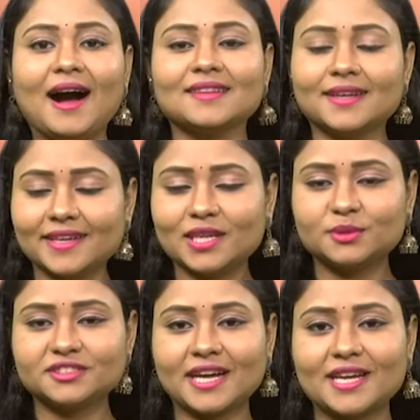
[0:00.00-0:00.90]
అందరికీ
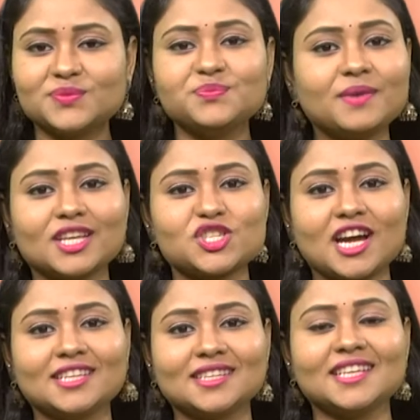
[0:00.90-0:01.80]
నమస్కారం మన
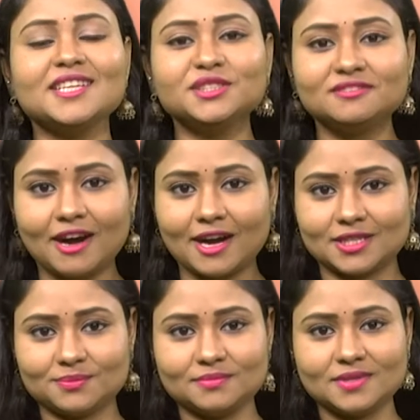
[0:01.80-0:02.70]
కి
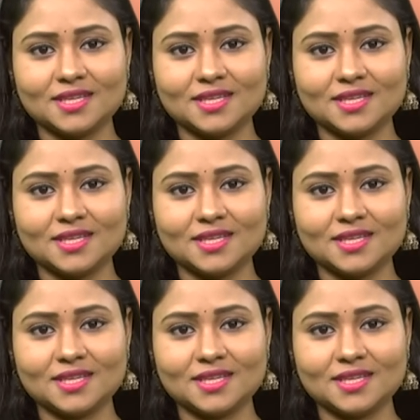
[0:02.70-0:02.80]
స్వాగతం